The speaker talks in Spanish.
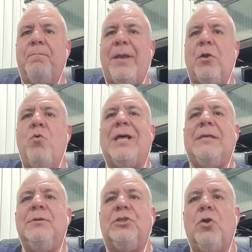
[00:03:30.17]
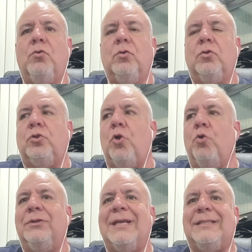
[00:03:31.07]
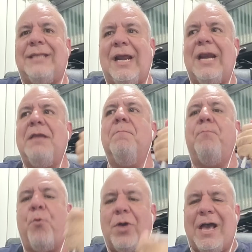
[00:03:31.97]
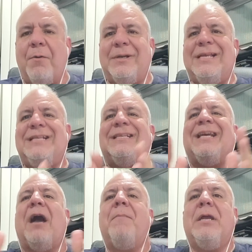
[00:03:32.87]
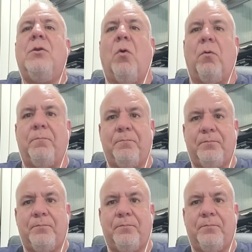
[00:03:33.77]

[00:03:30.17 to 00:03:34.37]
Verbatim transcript: pero una división donde Sterling puede abrirse camino,